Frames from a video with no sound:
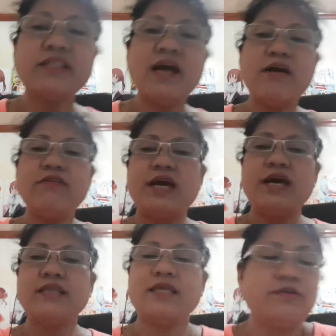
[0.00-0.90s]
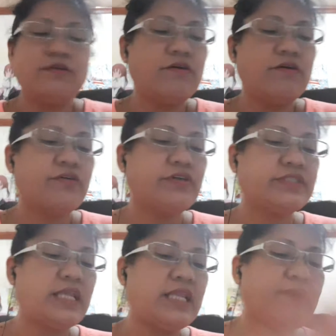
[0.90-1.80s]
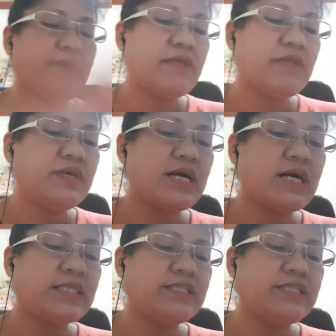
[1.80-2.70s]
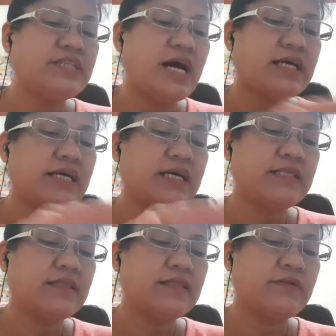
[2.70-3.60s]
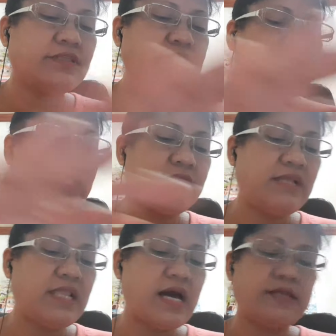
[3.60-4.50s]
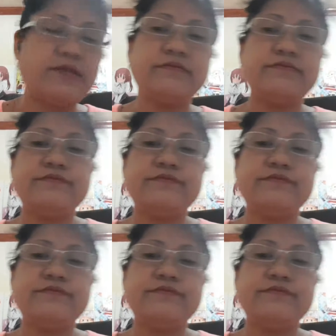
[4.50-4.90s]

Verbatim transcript: ka ulit, ano, Roselyn, para bigyan kitang jacket. Roselyn Milano.